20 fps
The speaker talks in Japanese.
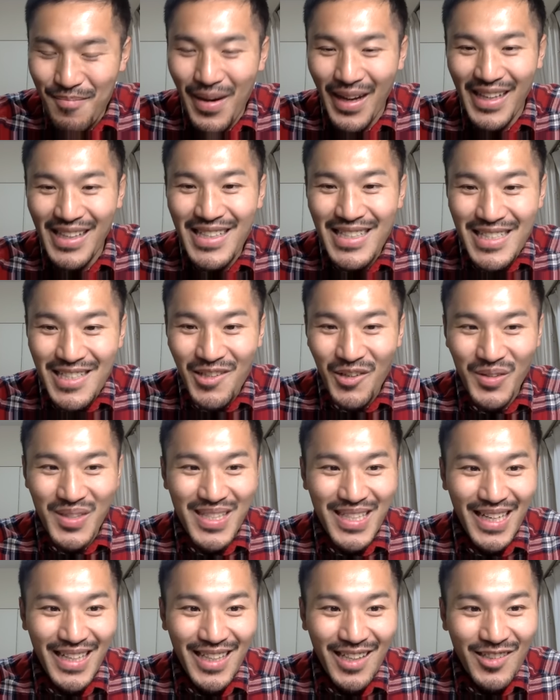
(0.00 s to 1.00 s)
まあ、石を
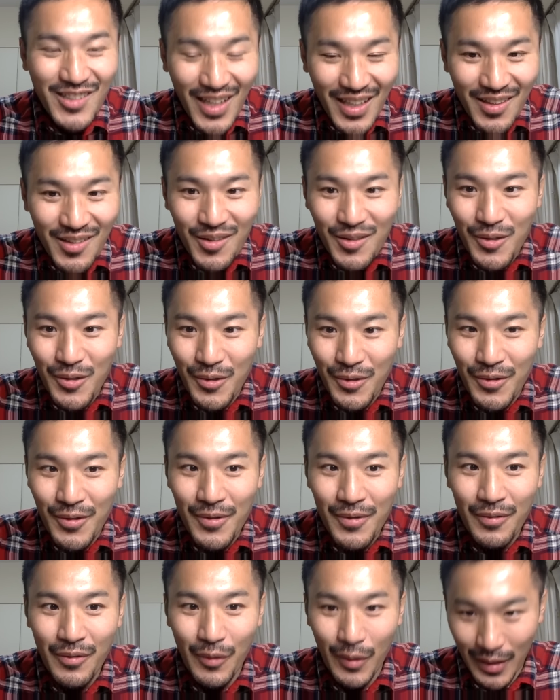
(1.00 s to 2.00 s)
使いたくないっていう
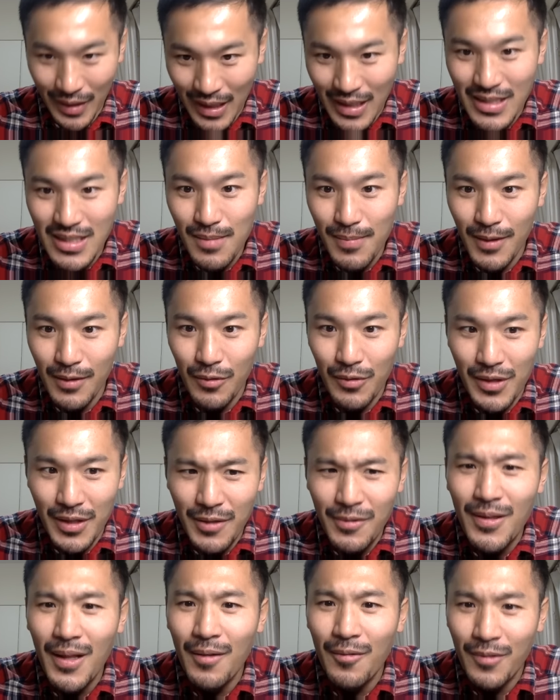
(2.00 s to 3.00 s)
のがね、一番の理
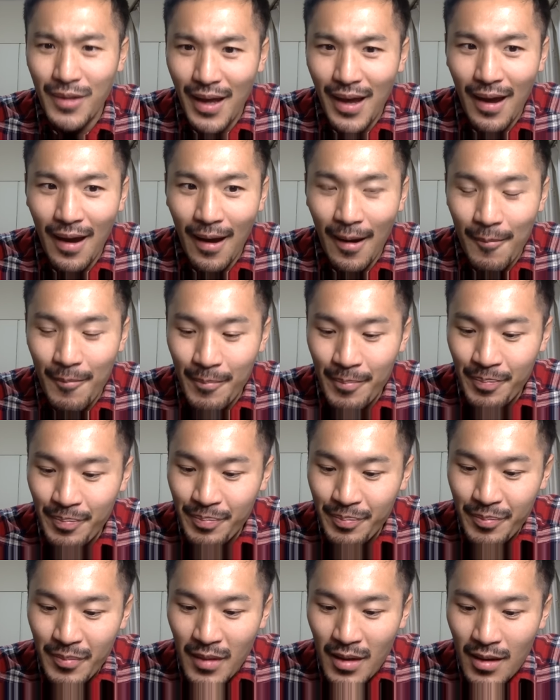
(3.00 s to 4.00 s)
由なので、
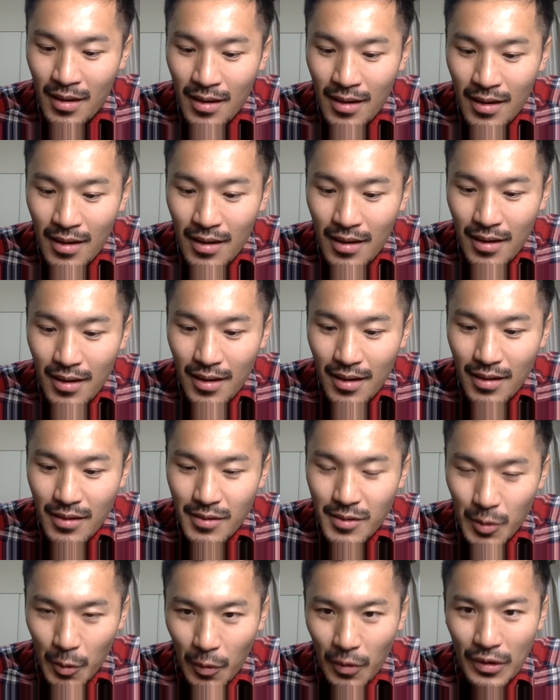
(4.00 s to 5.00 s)

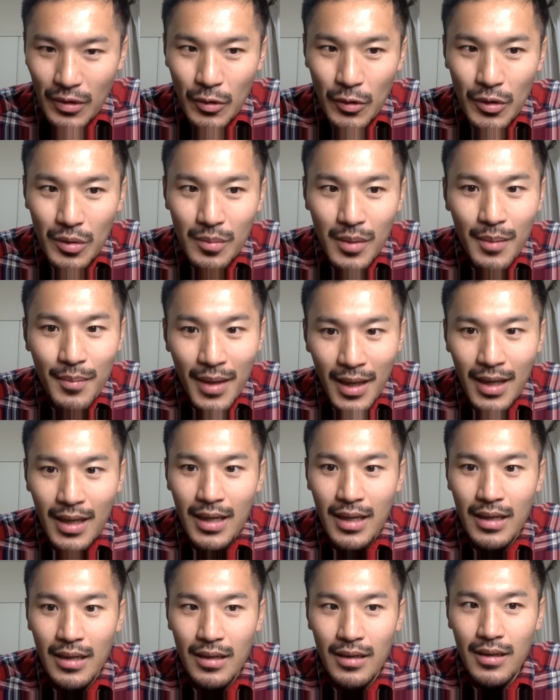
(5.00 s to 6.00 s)
そう、このま
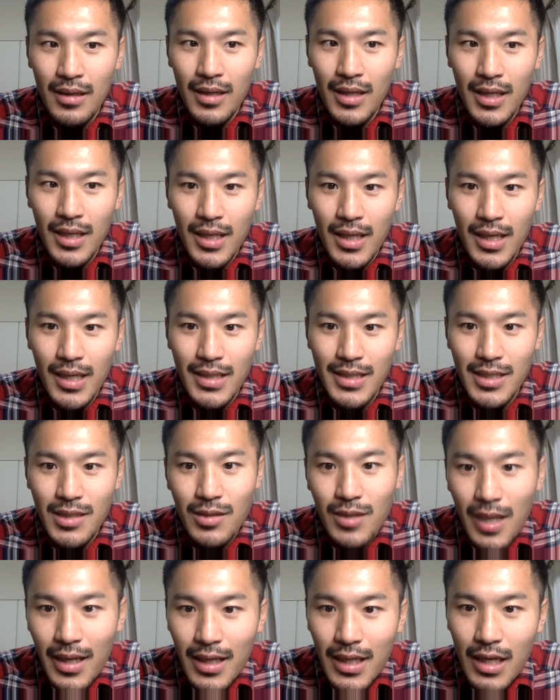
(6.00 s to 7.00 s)
ま、えー、地
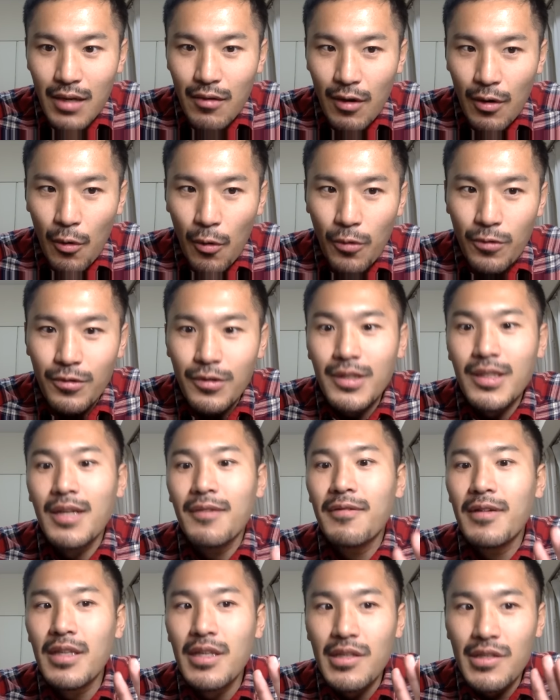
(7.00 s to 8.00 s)
区大会は6位で
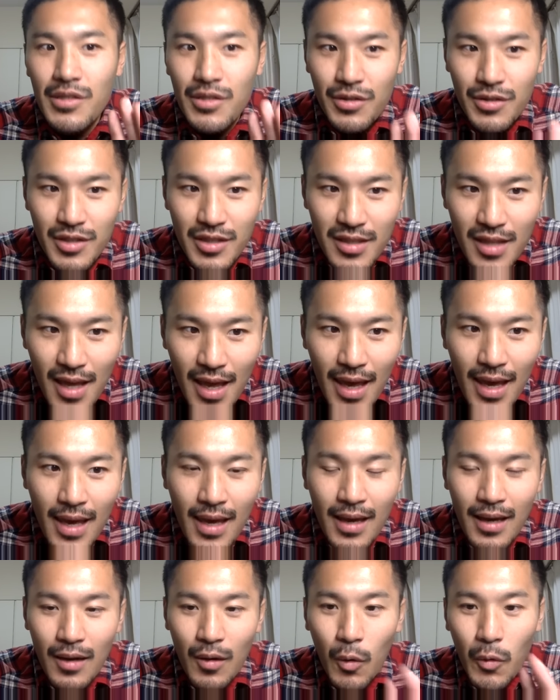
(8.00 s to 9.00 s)
フィニッシュし
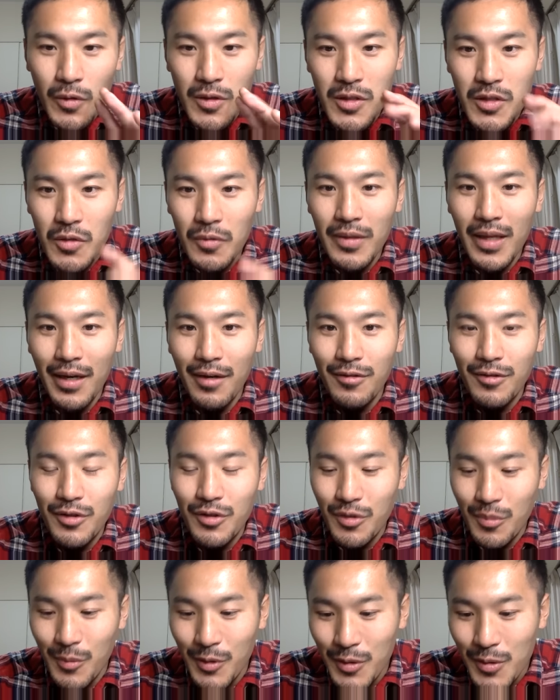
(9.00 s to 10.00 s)
て、こっちを狙うっ
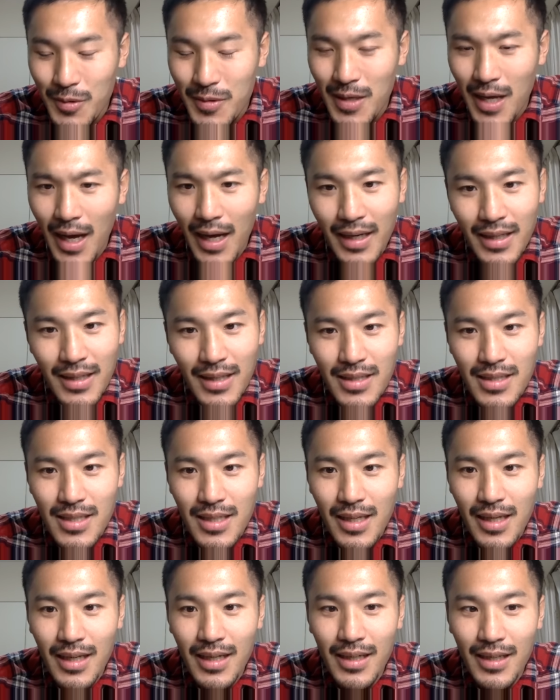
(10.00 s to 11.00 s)
ていうのも一つありなん
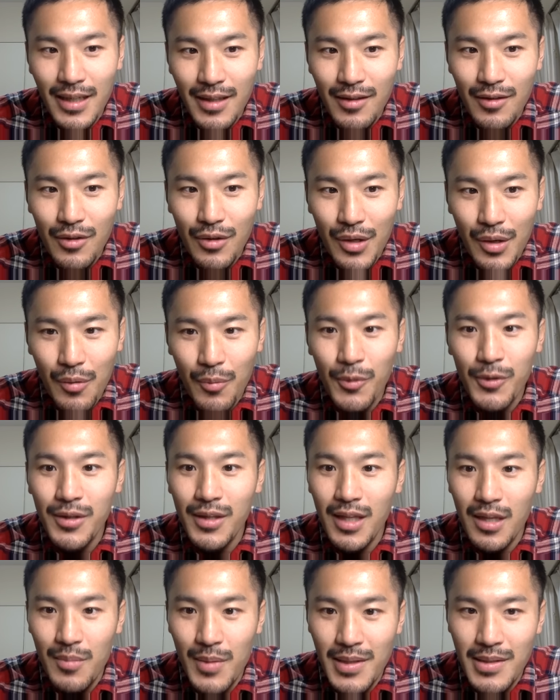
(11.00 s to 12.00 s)
じゃないかなって思っ
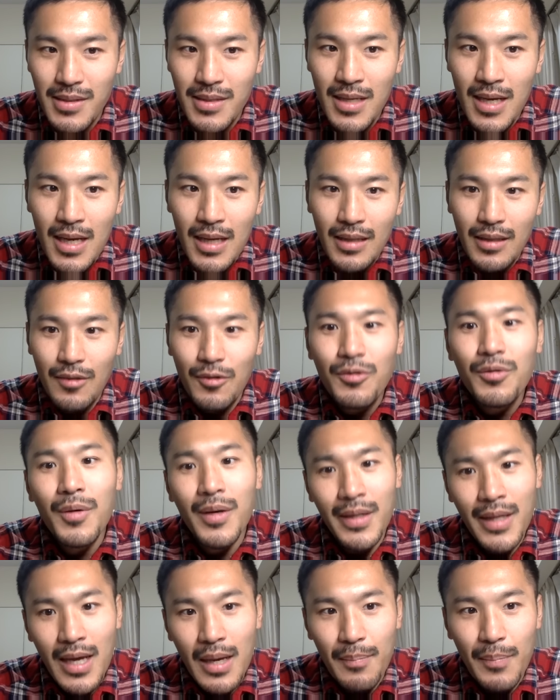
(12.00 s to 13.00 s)
ています。っていうの
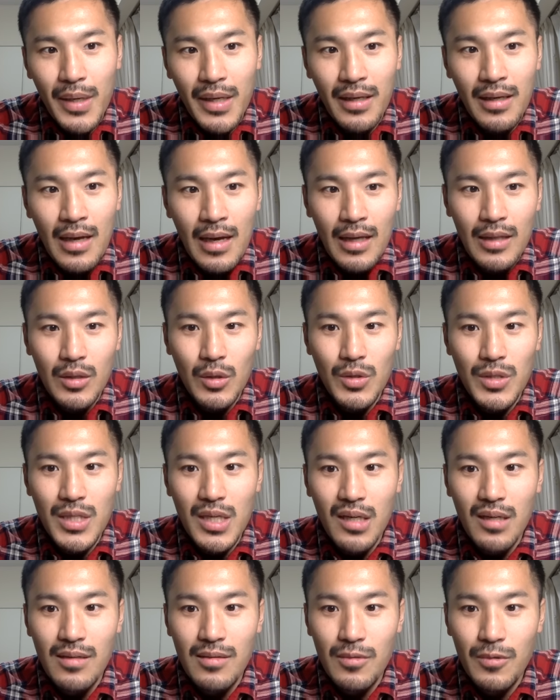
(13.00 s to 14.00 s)
はね、やっぱり年
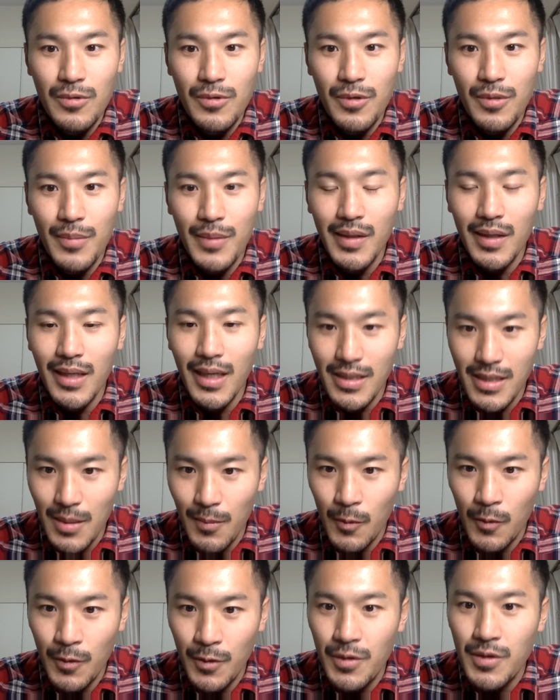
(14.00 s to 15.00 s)
明け早々にまたガチャ
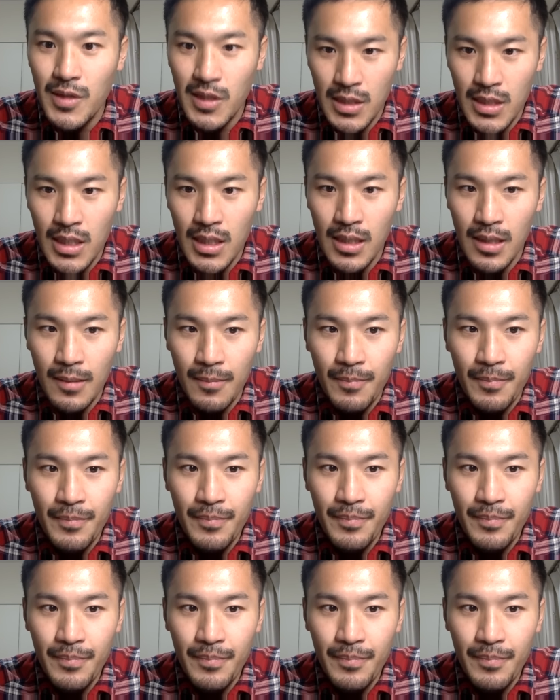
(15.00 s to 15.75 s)
も来るし、